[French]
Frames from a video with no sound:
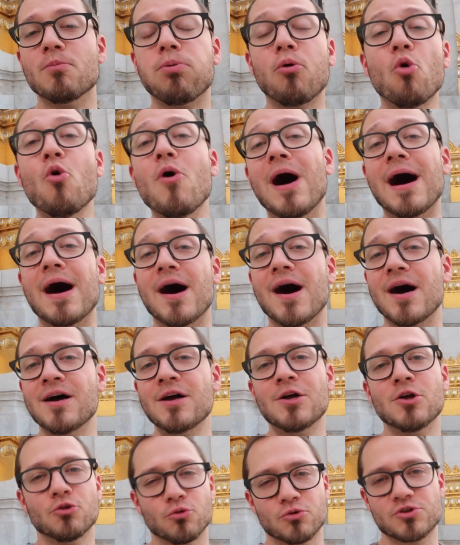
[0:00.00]
brouhaha.
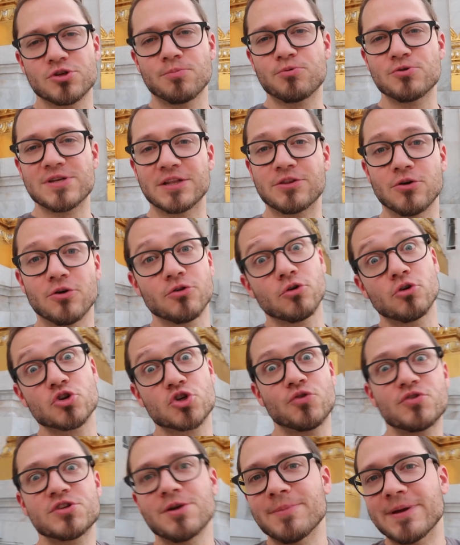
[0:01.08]
Donc sans plus attendre,
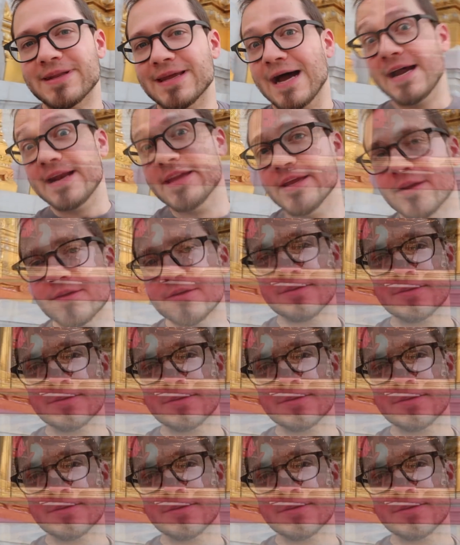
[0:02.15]
je vous emmène, allez